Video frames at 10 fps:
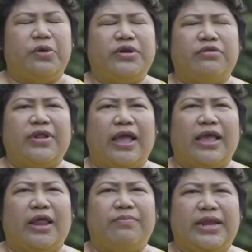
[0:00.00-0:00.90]
ยกแนวทาง
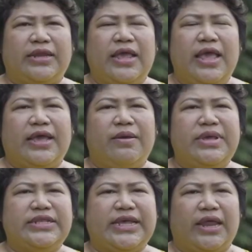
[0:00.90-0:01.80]
การผลิตข
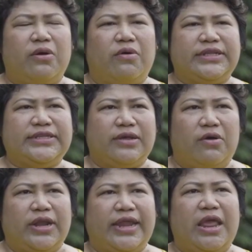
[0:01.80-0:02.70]
มิ้นชันของเกษตร
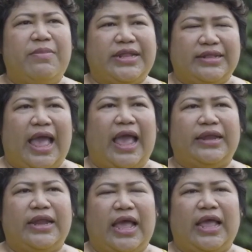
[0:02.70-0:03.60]
กรให้ได้มาตรฐา
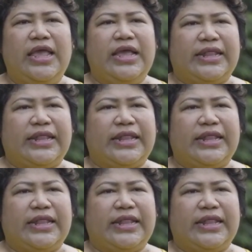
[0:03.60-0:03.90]
นนะคะ